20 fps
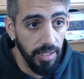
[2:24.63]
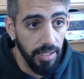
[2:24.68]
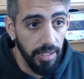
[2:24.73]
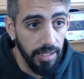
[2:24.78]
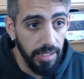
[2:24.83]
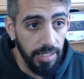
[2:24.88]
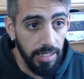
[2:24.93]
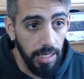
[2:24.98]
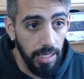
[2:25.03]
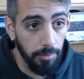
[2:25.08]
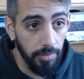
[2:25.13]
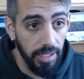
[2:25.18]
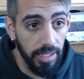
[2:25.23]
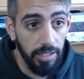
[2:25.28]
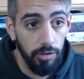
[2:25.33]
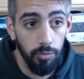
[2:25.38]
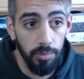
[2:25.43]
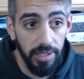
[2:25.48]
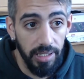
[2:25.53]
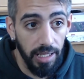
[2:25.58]

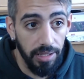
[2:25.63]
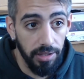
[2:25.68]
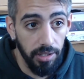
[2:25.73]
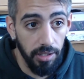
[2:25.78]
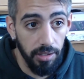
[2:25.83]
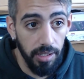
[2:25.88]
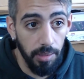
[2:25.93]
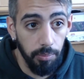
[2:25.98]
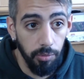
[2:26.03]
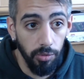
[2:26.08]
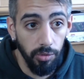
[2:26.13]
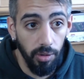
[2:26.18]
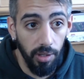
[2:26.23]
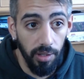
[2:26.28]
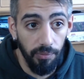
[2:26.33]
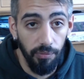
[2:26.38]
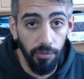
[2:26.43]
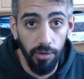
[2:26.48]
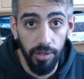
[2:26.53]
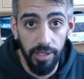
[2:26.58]
Iluminación de punto de
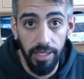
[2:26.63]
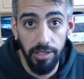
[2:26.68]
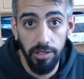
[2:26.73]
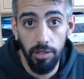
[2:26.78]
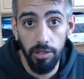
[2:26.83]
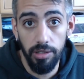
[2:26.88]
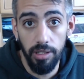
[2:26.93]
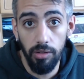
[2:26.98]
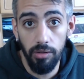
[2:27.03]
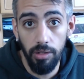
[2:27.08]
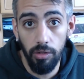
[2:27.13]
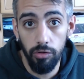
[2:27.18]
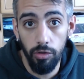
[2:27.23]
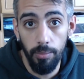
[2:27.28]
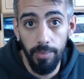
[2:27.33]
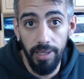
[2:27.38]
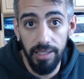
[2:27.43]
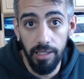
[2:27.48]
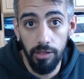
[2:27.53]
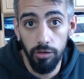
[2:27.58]
enfoque. Yo lo tengo en
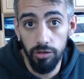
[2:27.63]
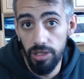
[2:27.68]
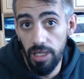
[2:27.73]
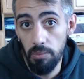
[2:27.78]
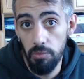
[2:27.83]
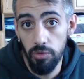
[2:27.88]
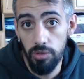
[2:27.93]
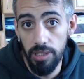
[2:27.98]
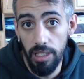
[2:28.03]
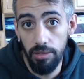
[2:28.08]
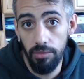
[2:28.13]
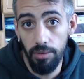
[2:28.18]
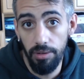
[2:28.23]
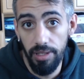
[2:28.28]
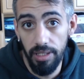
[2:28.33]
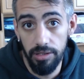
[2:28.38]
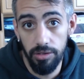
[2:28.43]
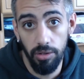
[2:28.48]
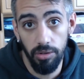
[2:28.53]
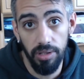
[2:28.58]
automático. Si hay mucha
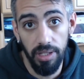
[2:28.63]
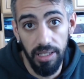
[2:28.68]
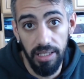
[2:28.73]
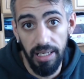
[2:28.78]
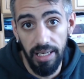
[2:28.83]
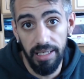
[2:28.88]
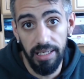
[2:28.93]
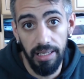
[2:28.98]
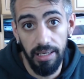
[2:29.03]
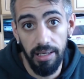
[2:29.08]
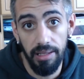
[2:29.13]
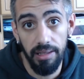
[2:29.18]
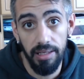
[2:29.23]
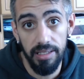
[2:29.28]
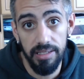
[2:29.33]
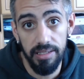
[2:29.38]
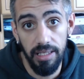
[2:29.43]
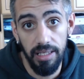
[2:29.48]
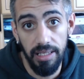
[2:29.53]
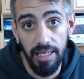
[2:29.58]
luz, es tontería que
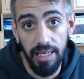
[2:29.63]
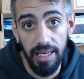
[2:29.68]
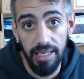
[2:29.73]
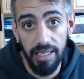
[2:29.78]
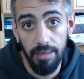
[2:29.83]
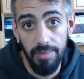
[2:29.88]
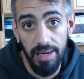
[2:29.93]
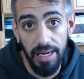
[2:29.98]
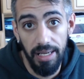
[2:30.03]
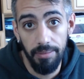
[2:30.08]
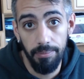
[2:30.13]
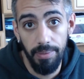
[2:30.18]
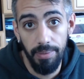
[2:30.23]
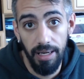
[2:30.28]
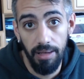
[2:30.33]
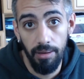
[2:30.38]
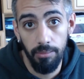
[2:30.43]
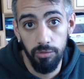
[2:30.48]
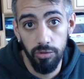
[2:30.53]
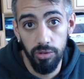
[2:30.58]
destelle la cámara
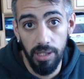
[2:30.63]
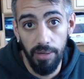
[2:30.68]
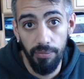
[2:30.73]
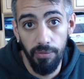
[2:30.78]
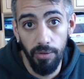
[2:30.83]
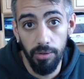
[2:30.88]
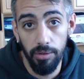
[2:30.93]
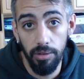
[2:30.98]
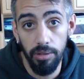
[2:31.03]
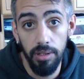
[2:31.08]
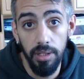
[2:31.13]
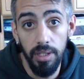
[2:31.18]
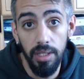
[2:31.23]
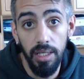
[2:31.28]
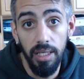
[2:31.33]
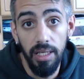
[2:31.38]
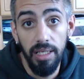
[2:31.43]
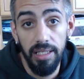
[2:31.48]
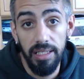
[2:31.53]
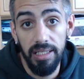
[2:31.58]
para buscar foco.
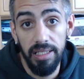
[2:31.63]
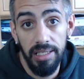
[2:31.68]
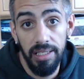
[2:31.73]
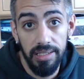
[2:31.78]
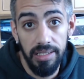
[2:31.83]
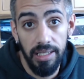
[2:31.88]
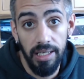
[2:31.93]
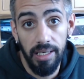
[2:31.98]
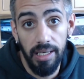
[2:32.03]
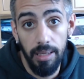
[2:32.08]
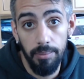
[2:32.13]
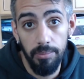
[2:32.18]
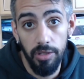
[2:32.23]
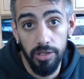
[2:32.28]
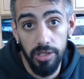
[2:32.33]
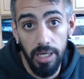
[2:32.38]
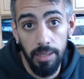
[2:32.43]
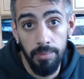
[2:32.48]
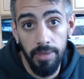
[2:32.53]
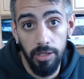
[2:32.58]
Y sin cambio,
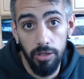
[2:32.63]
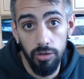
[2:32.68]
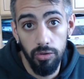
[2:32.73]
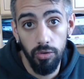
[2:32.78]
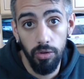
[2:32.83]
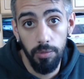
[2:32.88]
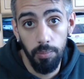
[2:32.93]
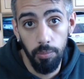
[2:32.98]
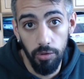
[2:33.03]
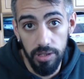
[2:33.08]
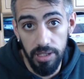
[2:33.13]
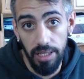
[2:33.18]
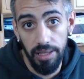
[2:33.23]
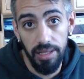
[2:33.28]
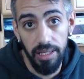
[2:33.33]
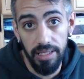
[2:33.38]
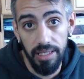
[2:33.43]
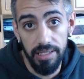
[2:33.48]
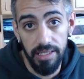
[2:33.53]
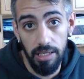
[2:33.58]
si hay menos luz, pues se
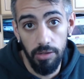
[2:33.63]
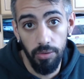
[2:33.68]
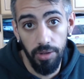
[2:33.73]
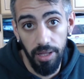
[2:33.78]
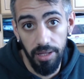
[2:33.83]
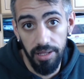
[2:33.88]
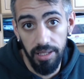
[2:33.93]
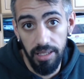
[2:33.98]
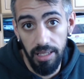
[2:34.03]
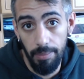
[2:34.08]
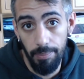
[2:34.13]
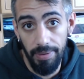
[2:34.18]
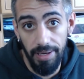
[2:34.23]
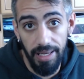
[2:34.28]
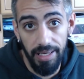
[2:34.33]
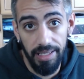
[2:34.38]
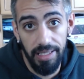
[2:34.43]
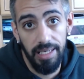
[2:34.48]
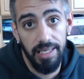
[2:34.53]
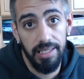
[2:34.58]
enciende esa lucecita
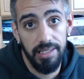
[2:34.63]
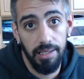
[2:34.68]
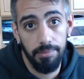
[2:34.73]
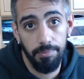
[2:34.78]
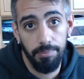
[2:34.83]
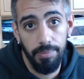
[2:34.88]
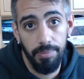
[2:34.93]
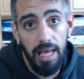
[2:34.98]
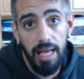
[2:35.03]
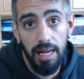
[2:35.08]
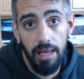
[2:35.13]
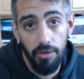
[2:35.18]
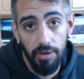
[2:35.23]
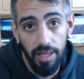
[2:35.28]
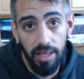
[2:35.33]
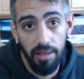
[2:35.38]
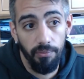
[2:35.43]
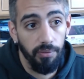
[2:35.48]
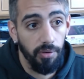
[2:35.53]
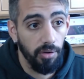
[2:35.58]
para guiarse a la
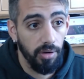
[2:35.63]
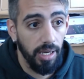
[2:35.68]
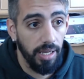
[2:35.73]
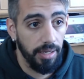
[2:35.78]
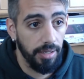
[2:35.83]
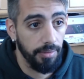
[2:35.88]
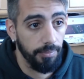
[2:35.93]
hora de enfocar.